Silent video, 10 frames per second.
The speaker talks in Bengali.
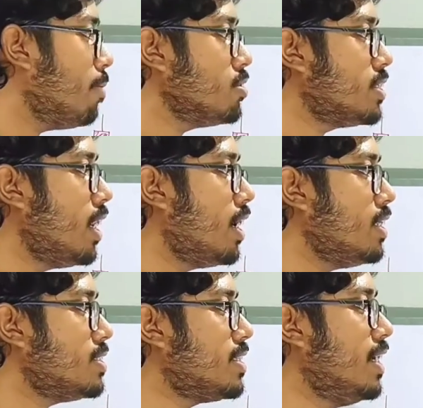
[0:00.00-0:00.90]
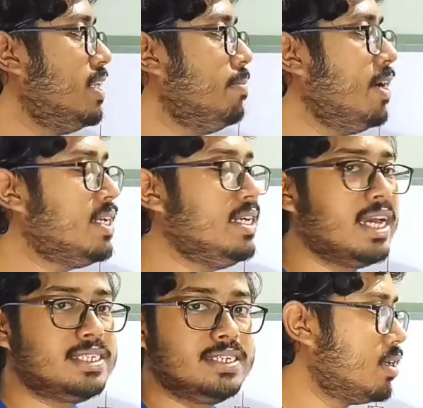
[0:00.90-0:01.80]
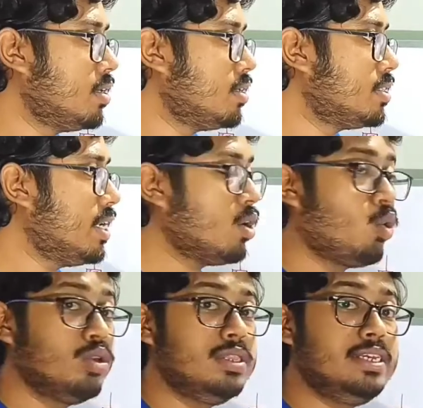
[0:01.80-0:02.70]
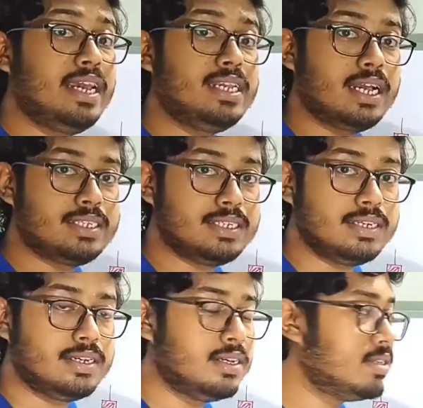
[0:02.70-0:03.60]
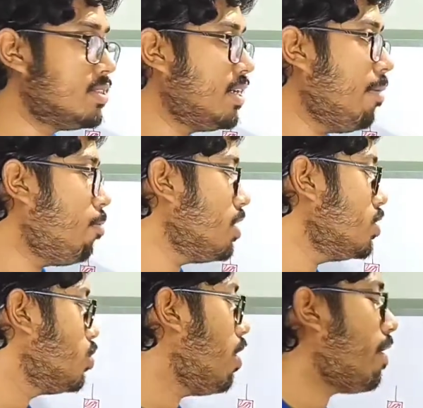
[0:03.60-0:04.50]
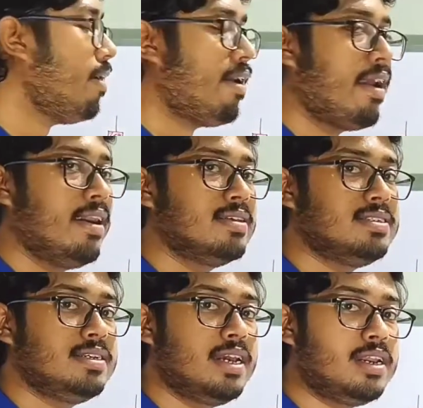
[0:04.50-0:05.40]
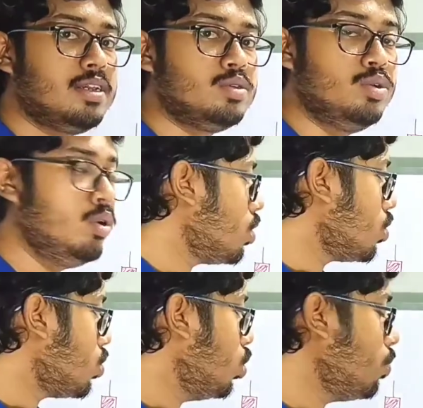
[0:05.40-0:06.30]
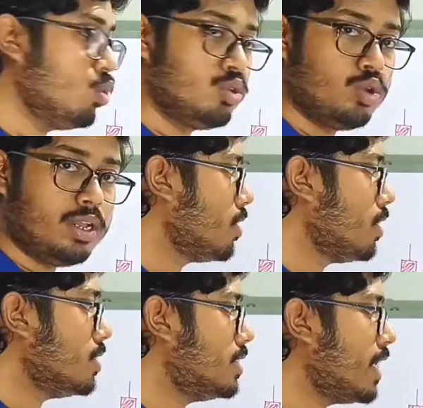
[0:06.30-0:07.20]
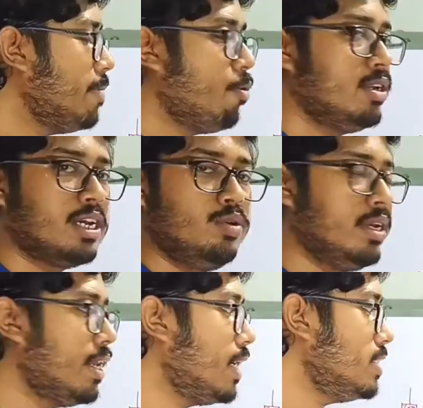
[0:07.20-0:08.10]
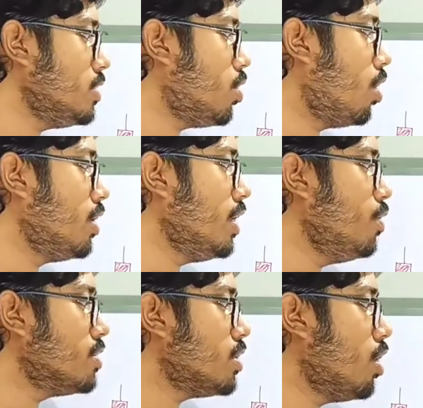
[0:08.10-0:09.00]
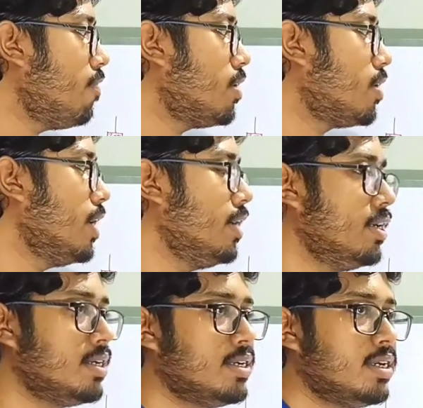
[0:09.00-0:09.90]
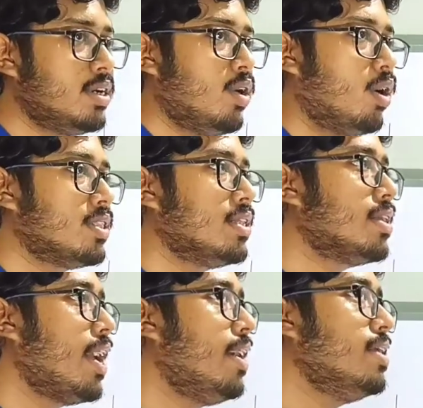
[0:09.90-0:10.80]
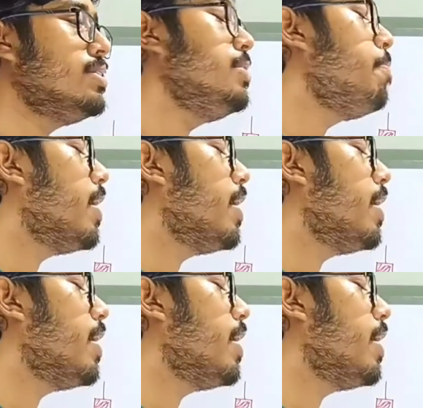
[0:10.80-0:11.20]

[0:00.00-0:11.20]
এবং সেলারের সেন্টিমেন্ট কি আছে এটা কোন দিকে যাচ্ছে সেটা বোঝার জন্য একটা ক্যান্ডেল স্টিকের কিন্তু খুব গুরুত্ব আছে সেকেন্ড পয়েন্ট দেখুন লিখে রেখেছি কন্টিনিউয়েশন অফ আ ট্রেন্ড অর্থাৎ ক্যান্ডেল স্টিক প্যাটার্ন